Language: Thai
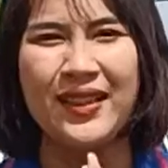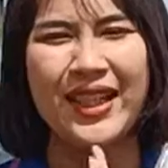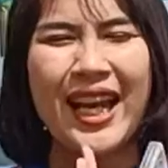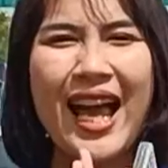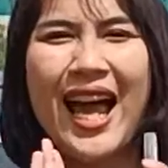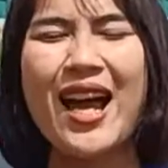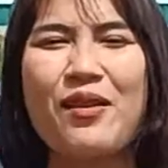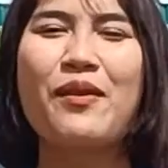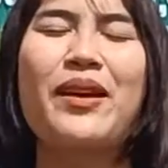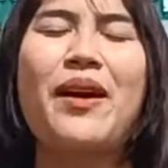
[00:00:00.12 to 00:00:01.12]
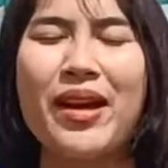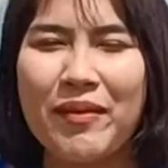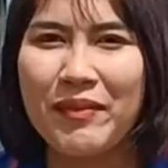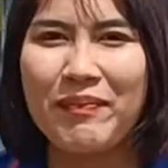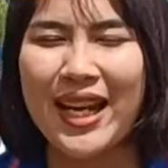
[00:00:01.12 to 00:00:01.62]
วัสดีค่ะพบกับแอ
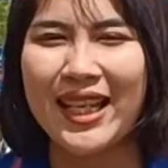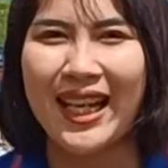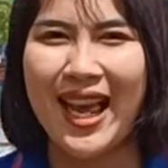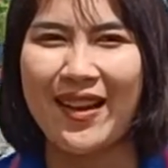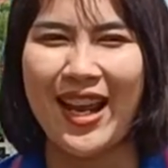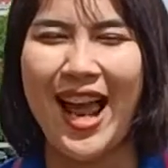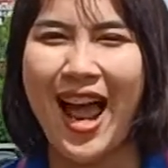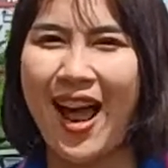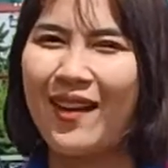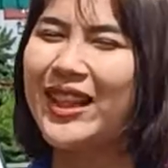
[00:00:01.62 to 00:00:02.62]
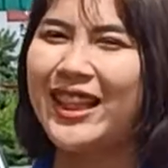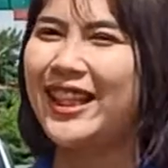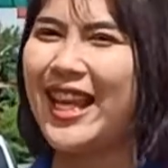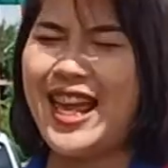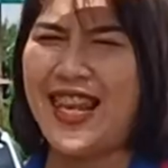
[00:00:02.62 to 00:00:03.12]
ดมินปัดอีกแล้วนะคะวัน
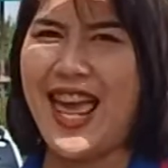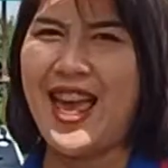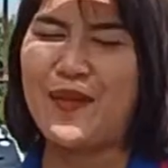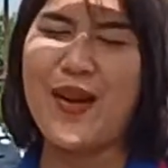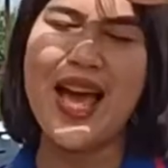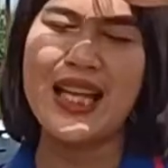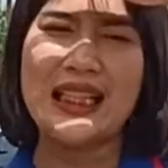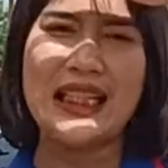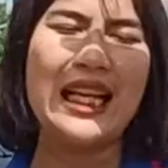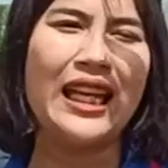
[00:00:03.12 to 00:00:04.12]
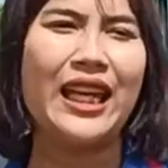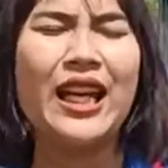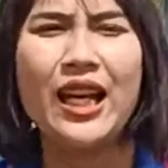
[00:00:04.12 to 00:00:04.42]
นี้แดดแรงมากเลย